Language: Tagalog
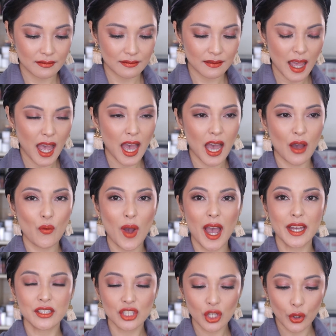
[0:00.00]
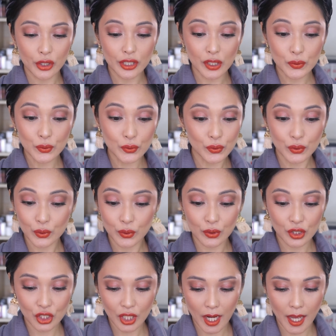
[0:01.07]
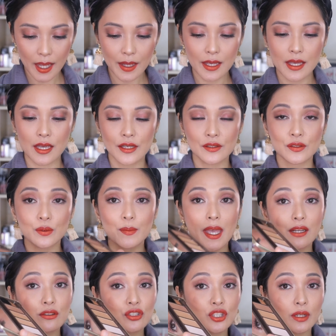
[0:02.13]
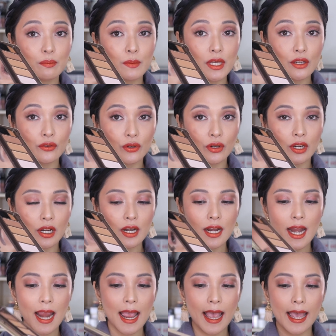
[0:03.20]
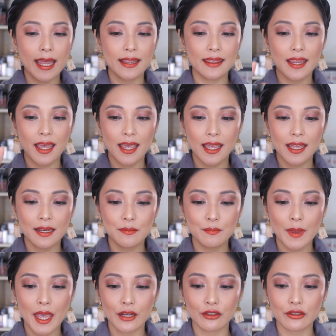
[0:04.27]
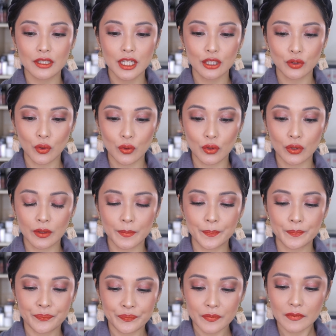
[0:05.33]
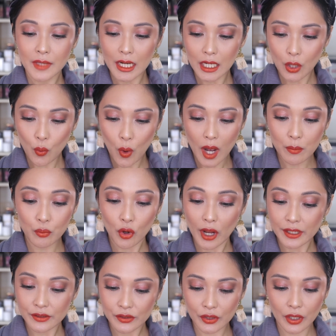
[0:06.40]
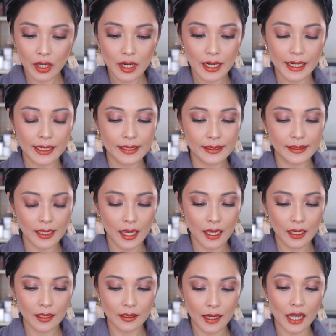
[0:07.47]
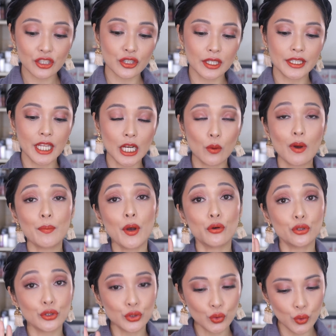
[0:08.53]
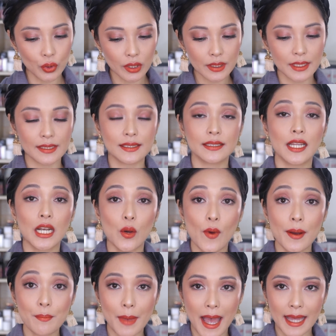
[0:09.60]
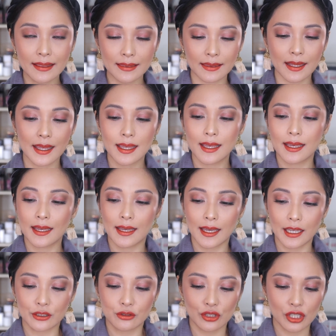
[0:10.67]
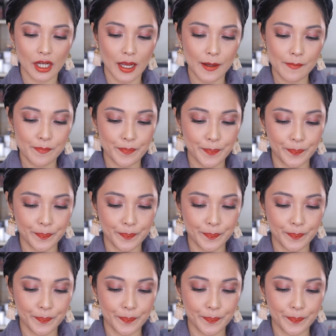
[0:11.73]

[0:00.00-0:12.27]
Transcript: nahahawakan siya or nasusundot siya. So meron siyang mirror and then meron nitong dalawang bronzer, isang actually dalawang pang contour kasi dalawang matte. Ito siya.